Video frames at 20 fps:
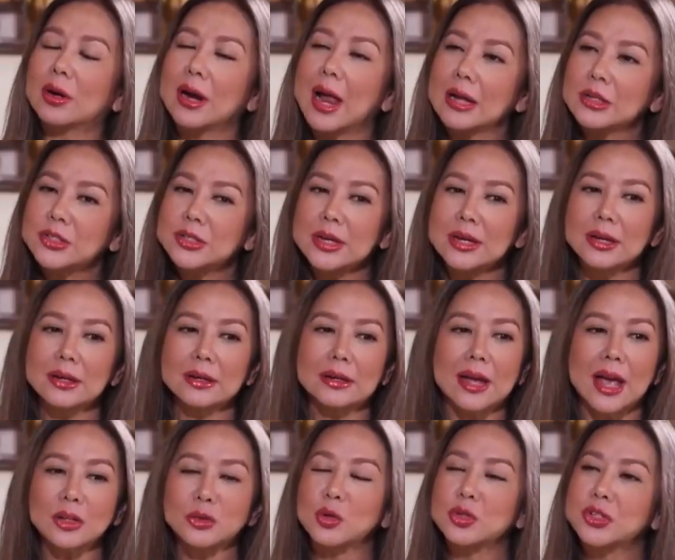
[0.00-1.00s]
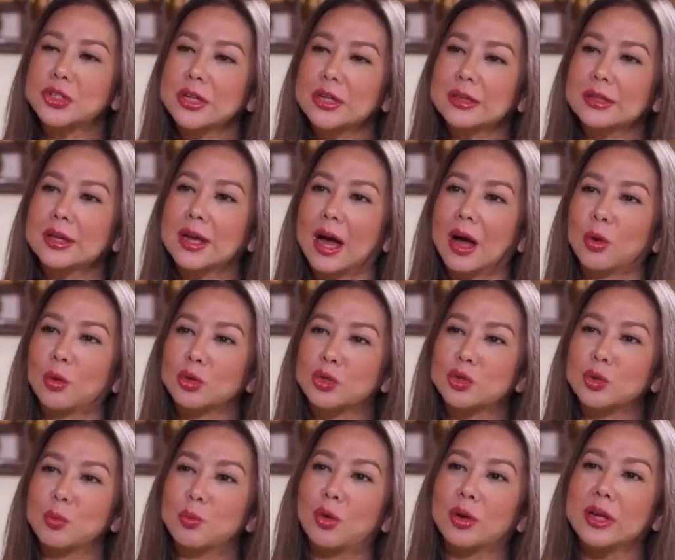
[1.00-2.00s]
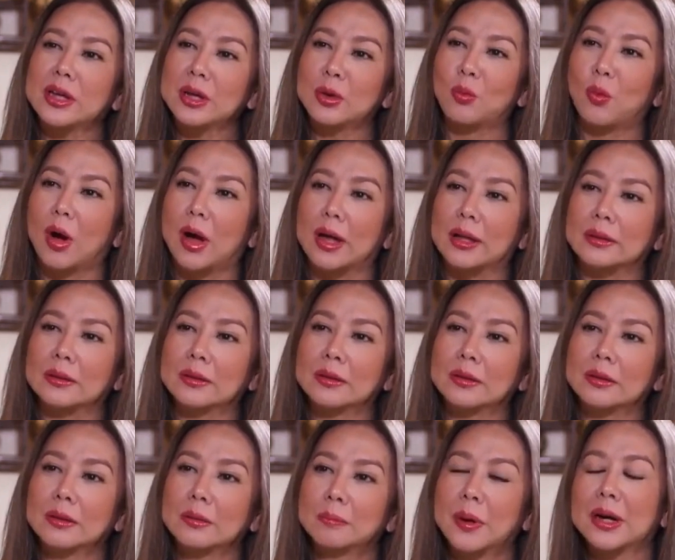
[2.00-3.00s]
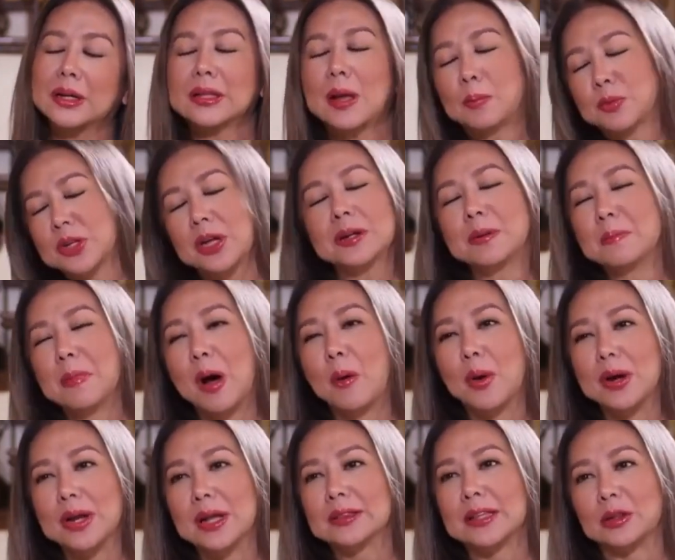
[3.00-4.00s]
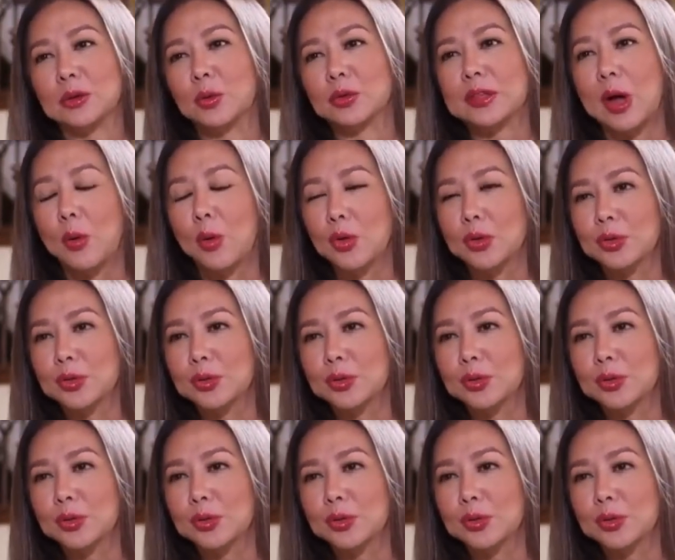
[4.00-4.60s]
klaseng Quezon City ang gusto mong iwan pagkatapos halimbawa ng tatlong taon?